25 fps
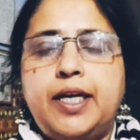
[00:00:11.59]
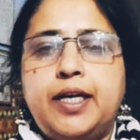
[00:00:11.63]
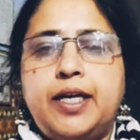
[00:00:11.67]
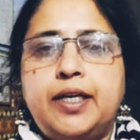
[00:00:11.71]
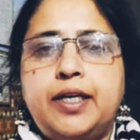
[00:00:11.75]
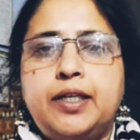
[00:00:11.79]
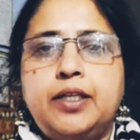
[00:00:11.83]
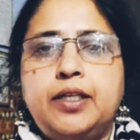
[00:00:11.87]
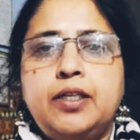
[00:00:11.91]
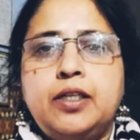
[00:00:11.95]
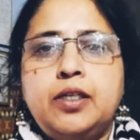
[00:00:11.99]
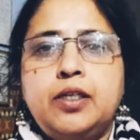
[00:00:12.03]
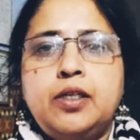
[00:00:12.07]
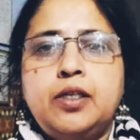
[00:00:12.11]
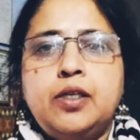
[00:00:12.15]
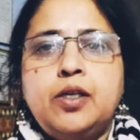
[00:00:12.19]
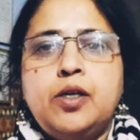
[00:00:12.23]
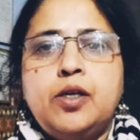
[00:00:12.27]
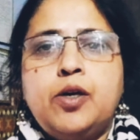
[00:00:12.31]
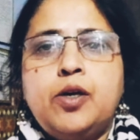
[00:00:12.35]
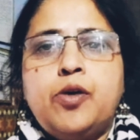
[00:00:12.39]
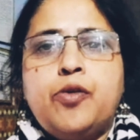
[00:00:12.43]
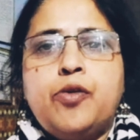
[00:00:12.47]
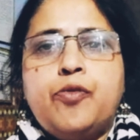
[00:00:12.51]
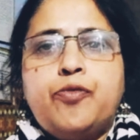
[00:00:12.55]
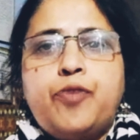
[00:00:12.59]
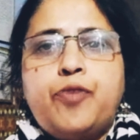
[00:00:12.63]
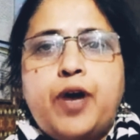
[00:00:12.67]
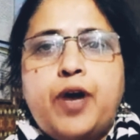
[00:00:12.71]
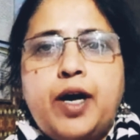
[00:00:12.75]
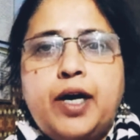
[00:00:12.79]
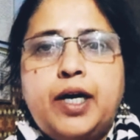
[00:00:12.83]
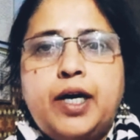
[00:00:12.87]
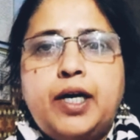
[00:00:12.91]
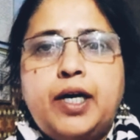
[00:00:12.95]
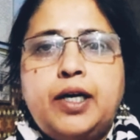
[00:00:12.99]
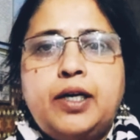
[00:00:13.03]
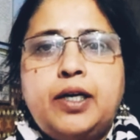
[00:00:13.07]
है
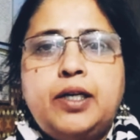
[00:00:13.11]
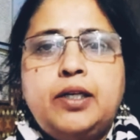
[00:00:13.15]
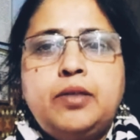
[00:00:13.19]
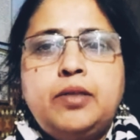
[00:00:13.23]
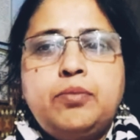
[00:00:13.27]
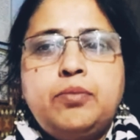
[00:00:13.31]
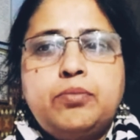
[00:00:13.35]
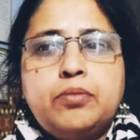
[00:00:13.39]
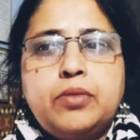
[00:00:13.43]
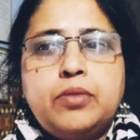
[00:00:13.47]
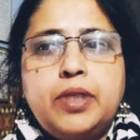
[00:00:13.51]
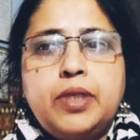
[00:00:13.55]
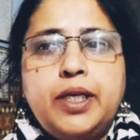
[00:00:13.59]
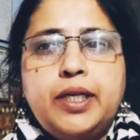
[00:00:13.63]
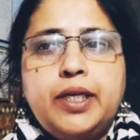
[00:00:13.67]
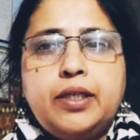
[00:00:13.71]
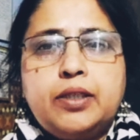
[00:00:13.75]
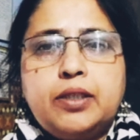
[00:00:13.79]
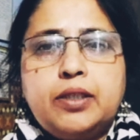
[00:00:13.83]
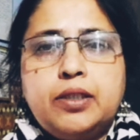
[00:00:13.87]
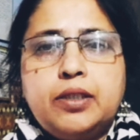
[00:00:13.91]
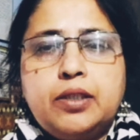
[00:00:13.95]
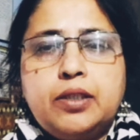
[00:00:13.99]
वहां एक